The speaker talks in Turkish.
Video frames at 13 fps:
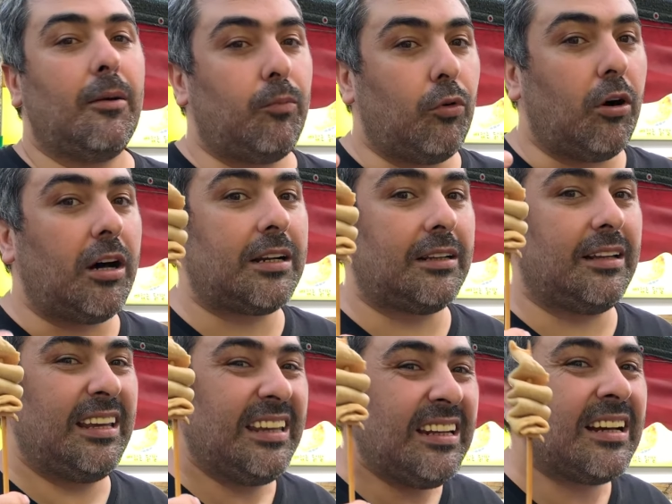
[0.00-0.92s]
Bu
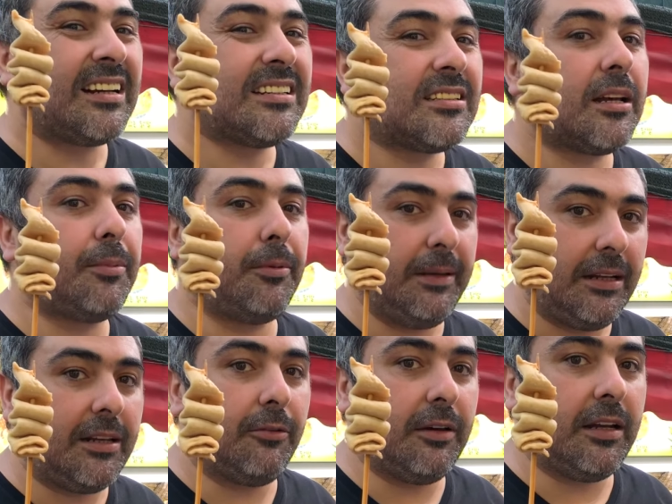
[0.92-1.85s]
arada yine kısa bir
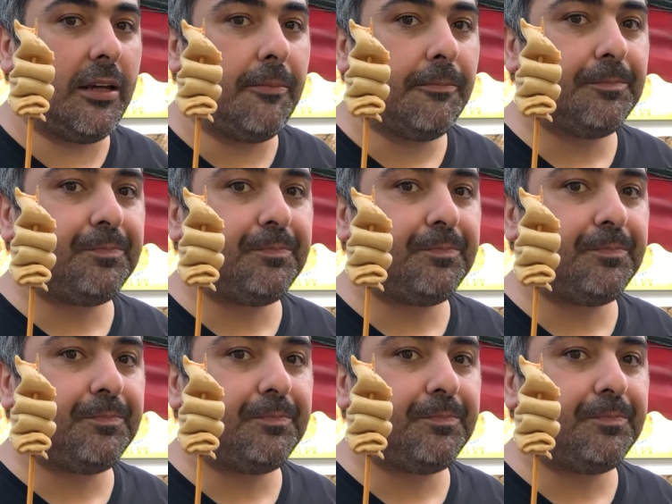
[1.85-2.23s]
bilgi vereyim.